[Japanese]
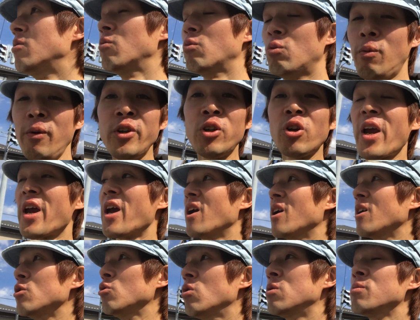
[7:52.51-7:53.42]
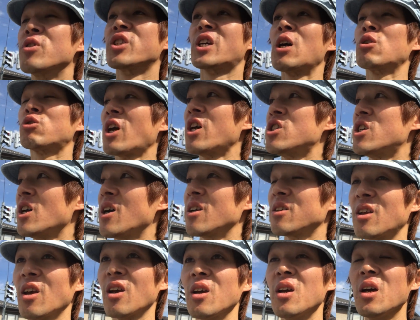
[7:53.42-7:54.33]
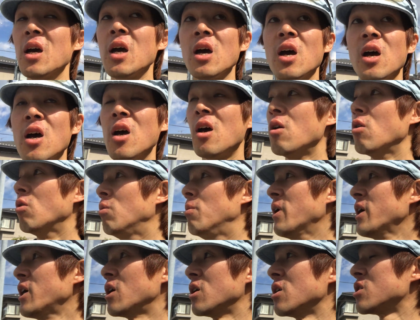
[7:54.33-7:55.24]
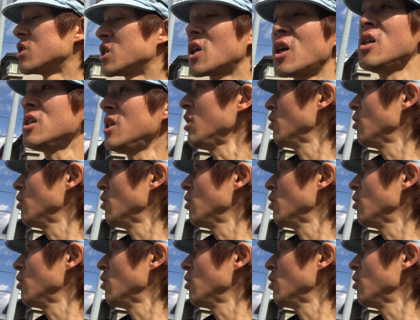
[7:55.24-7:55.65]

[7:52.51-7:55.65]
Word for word: お前だけよも虐待しやがってお前ら社会